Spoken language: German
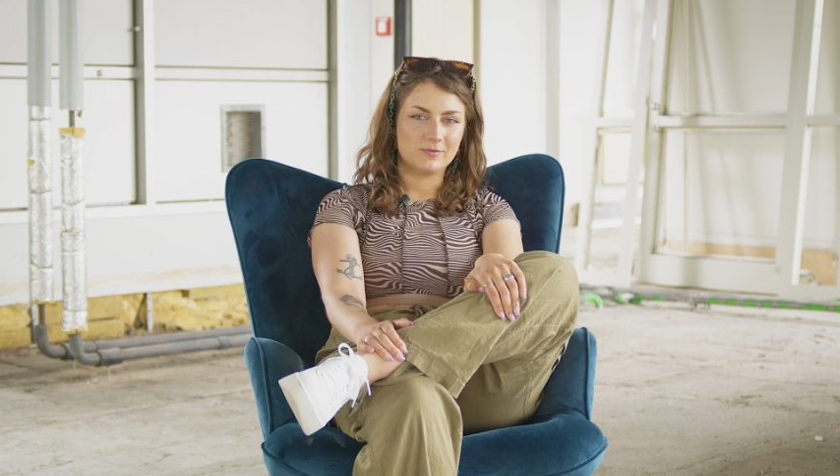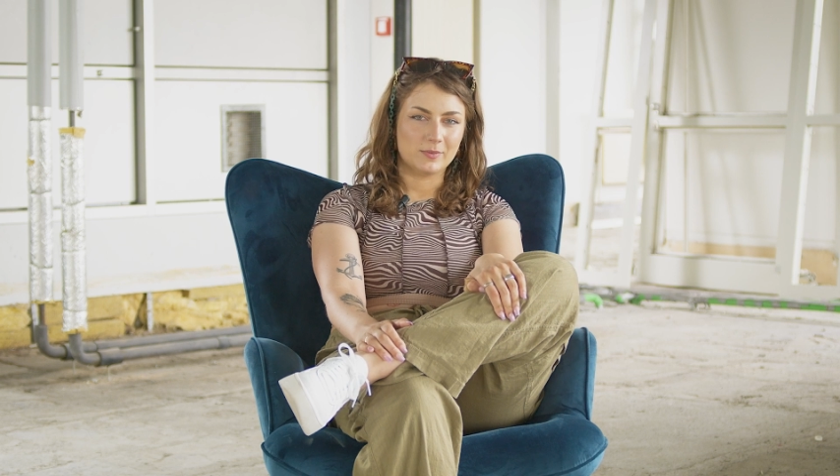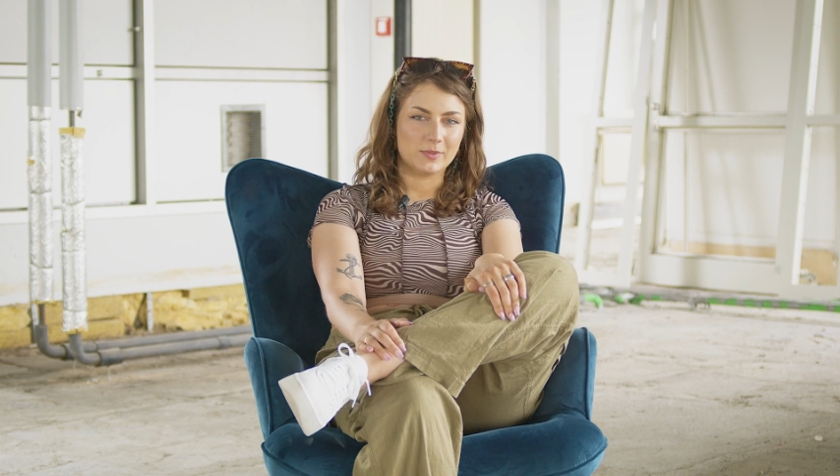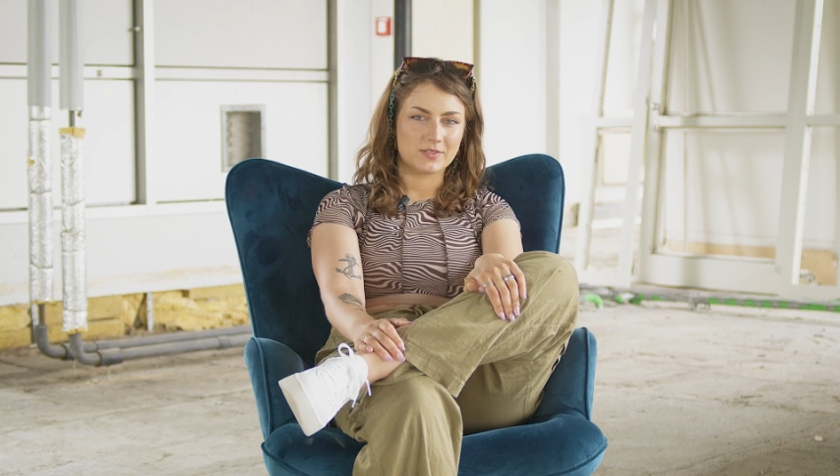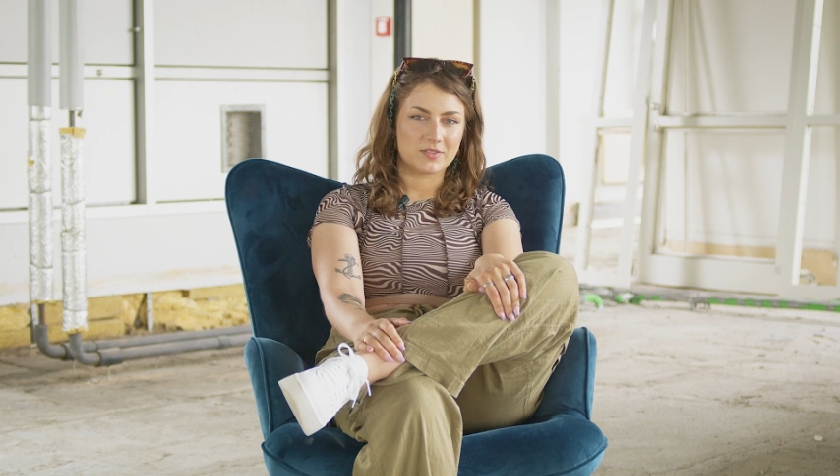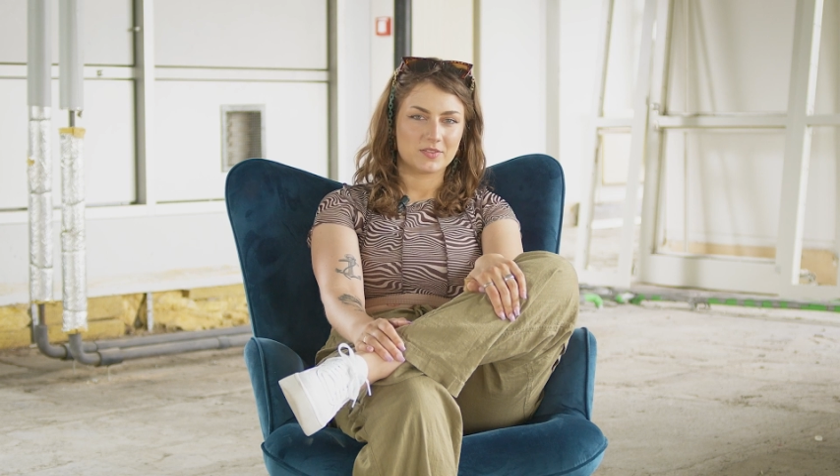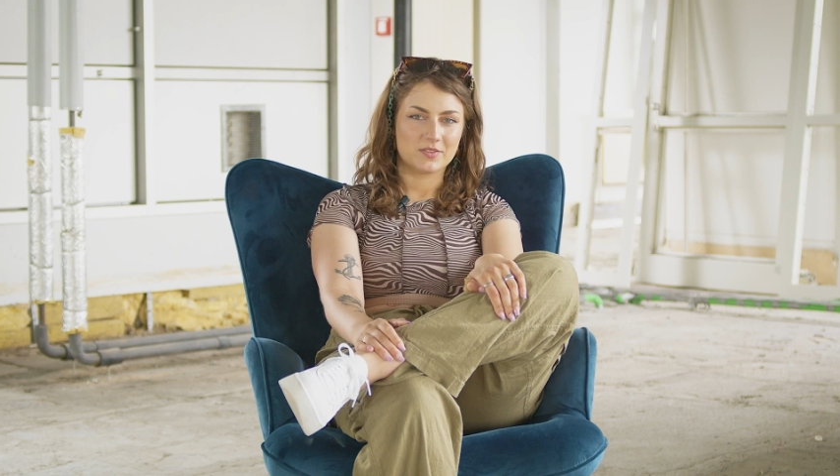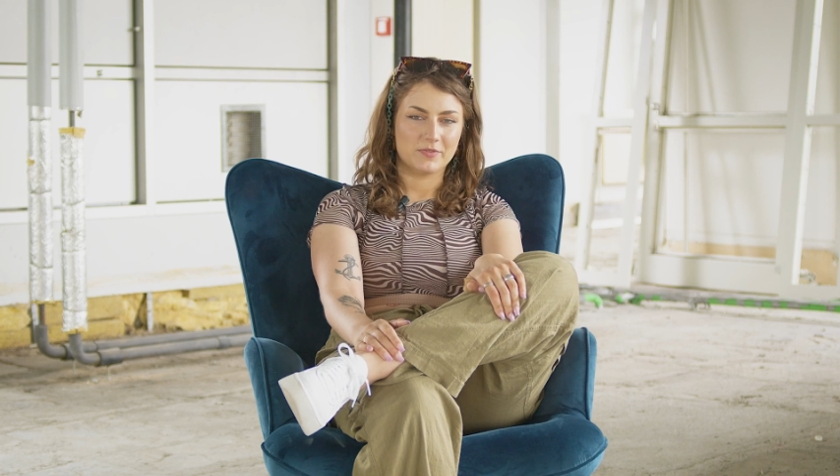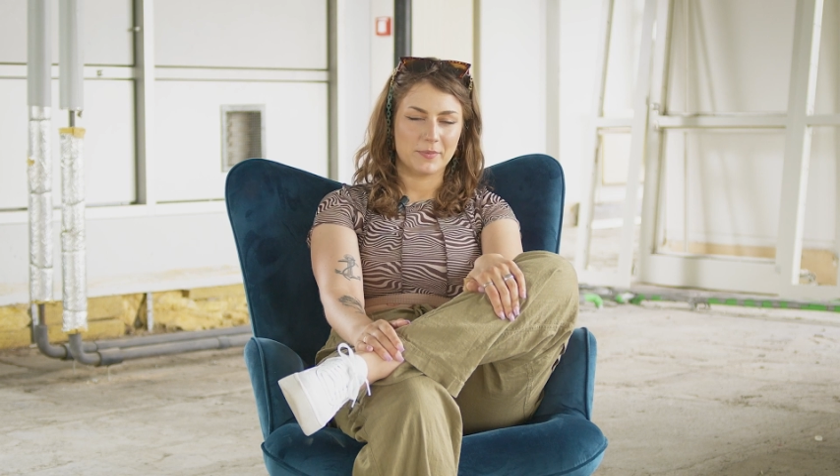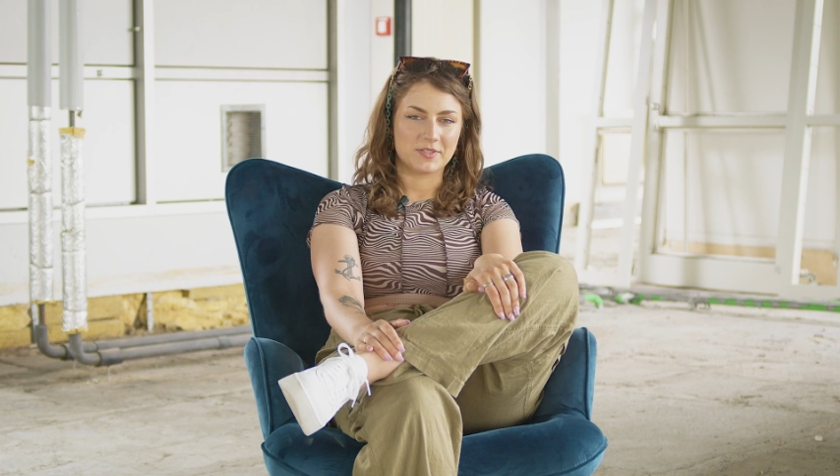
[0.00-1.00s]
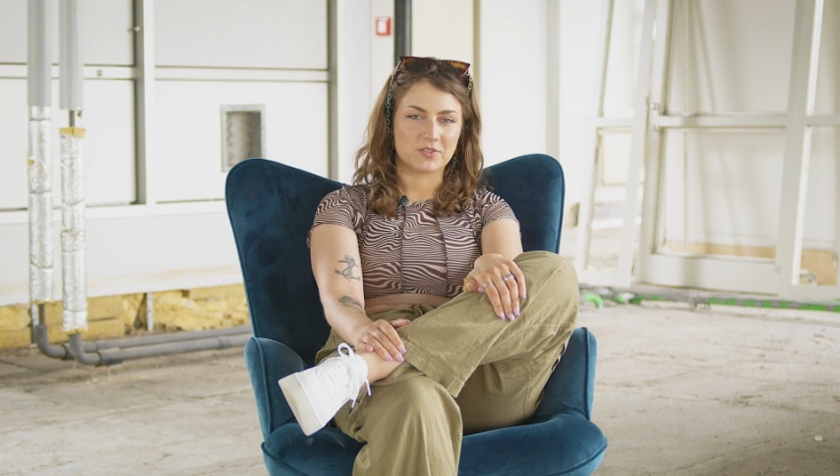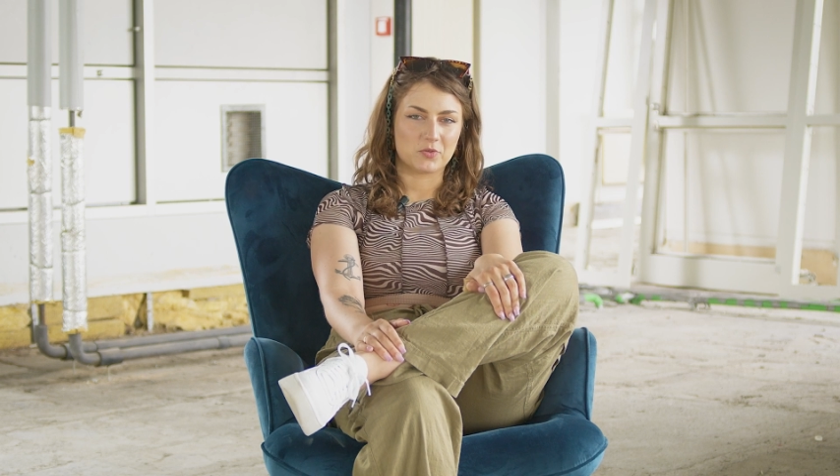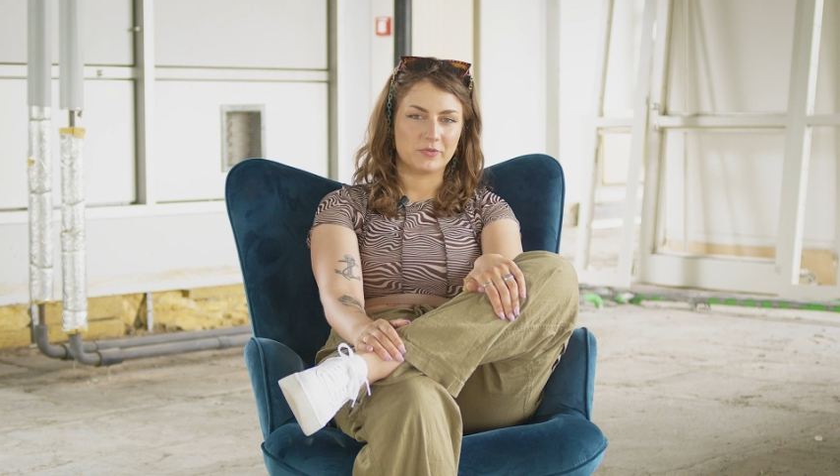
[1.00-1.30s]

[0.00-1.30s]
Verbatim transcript: wenn man es wenn man's so